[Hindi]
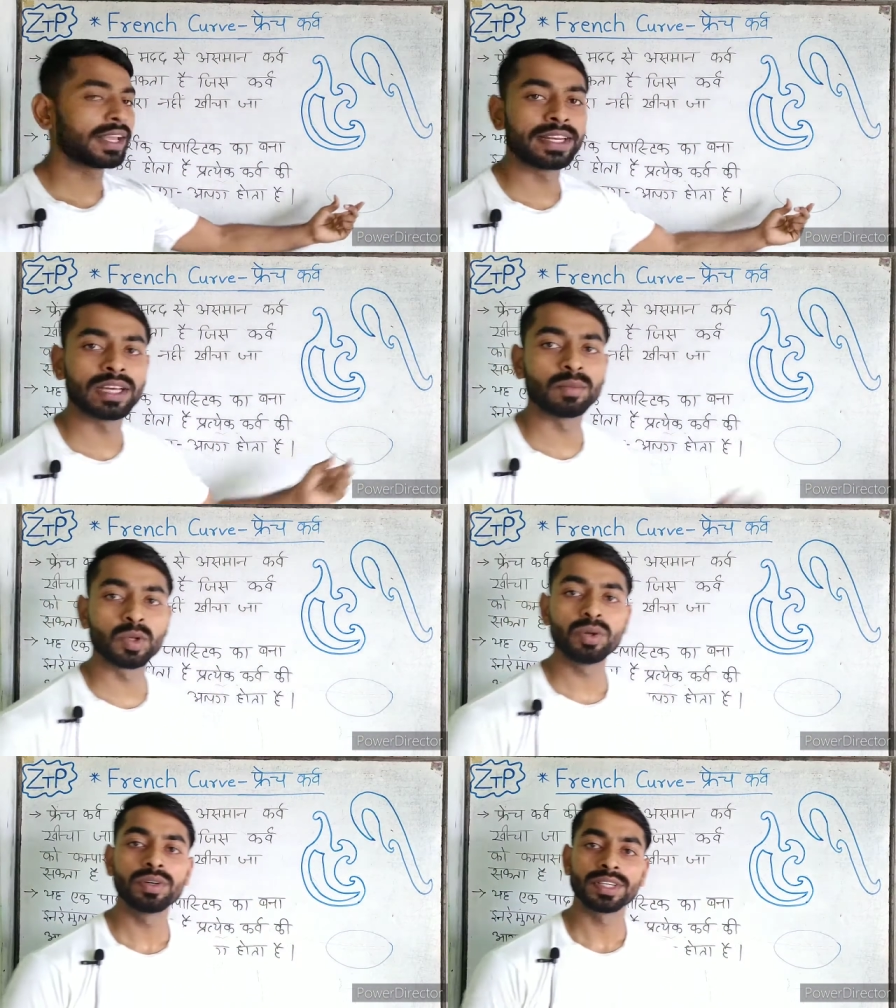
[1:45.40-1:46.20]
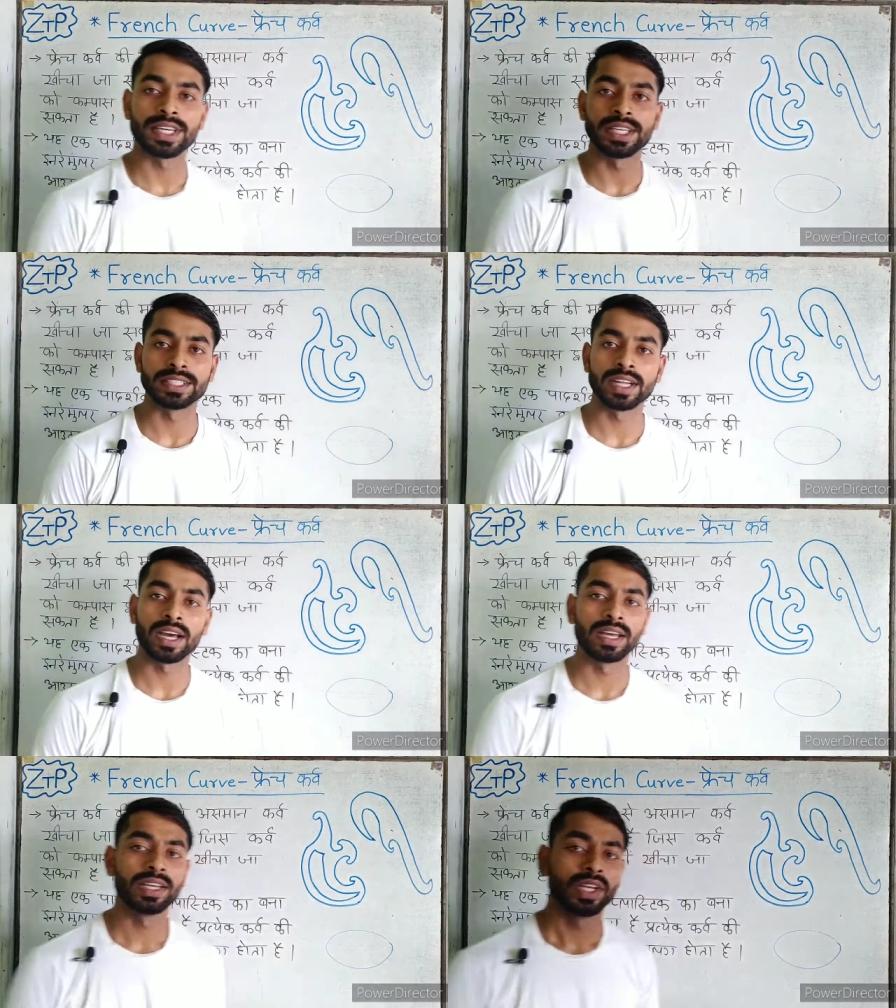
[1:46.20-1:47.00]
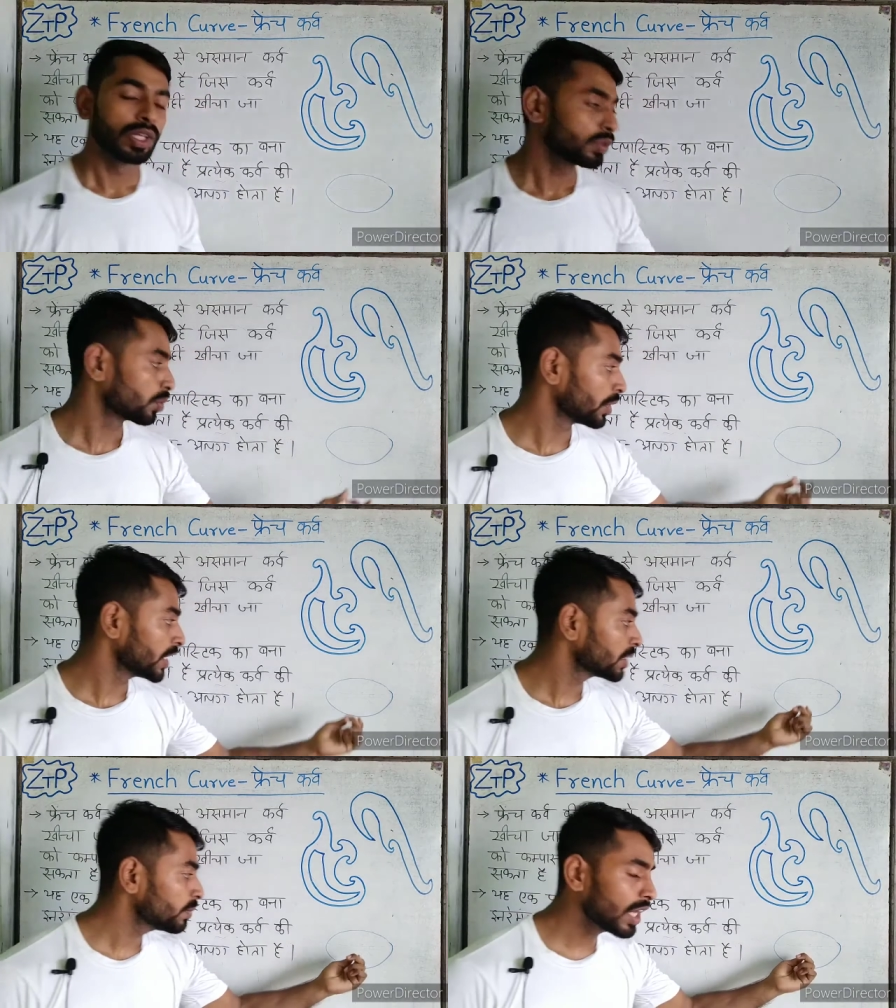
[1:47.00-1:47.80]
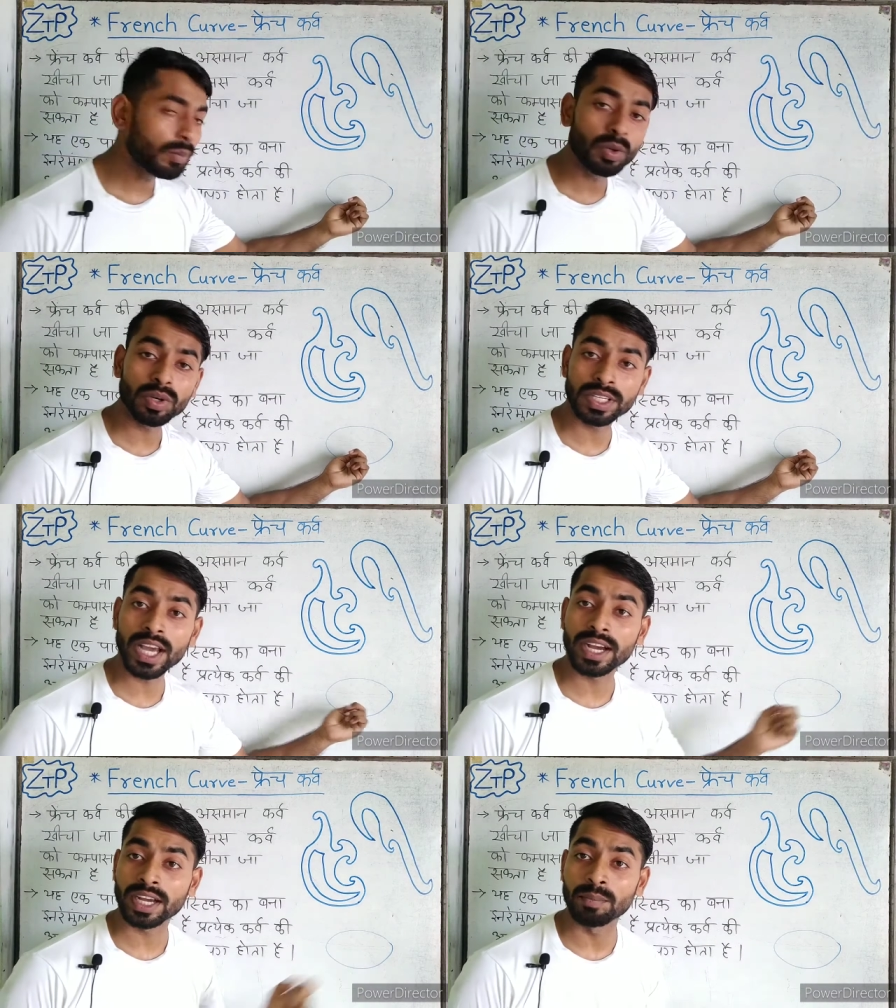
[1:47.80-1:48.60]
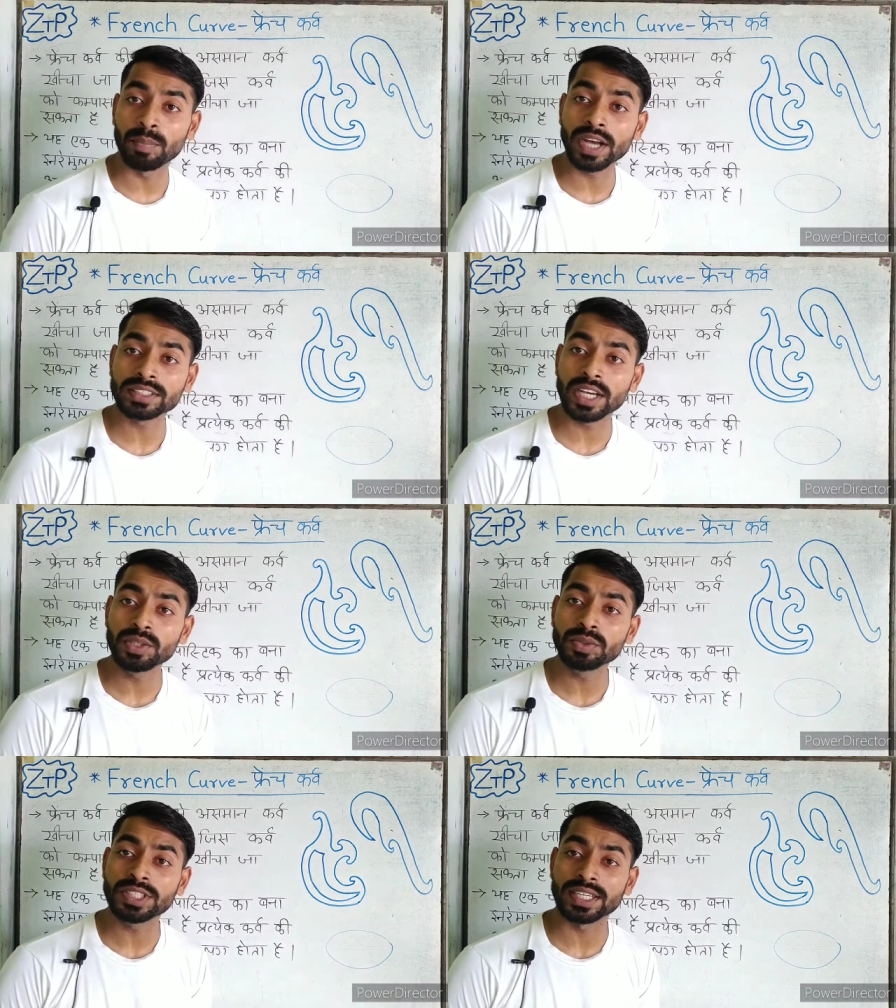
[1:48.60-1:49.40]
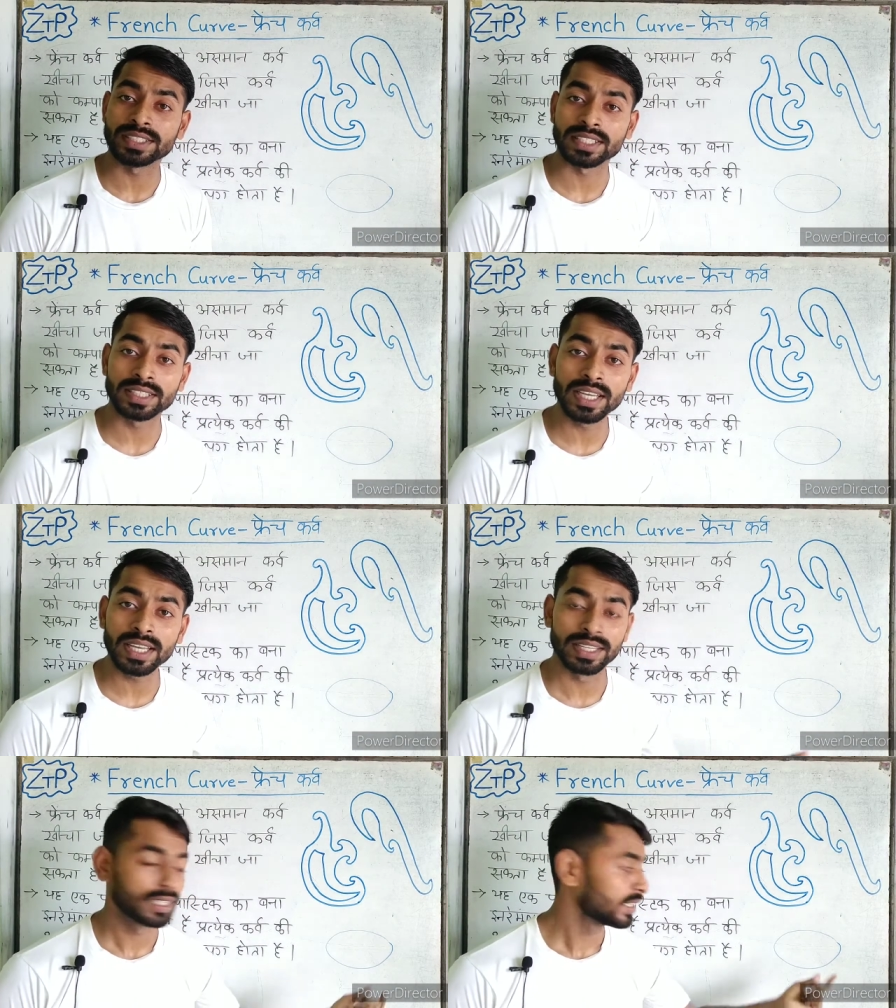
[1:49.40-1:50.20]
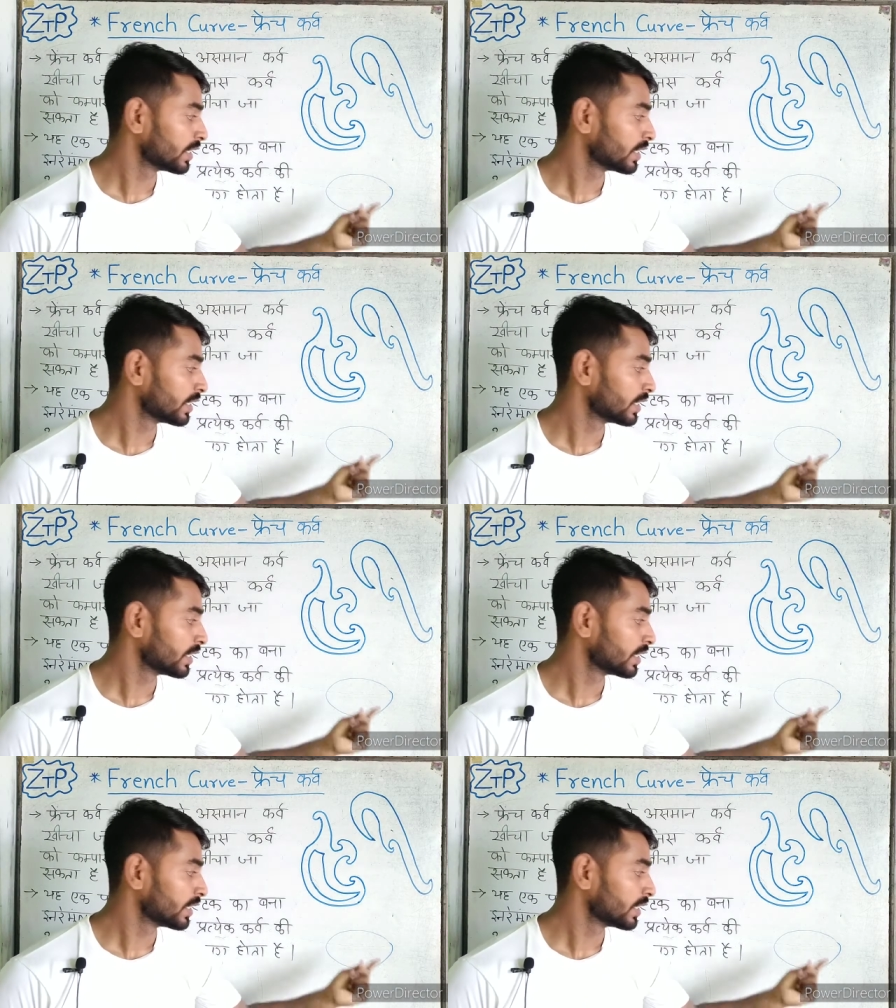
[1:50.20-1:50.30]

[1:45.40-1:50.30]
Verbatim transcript: लाइनें हमको खींचना है तो इसमें हम लोग क्या कंपास का यूज कर सकते हैं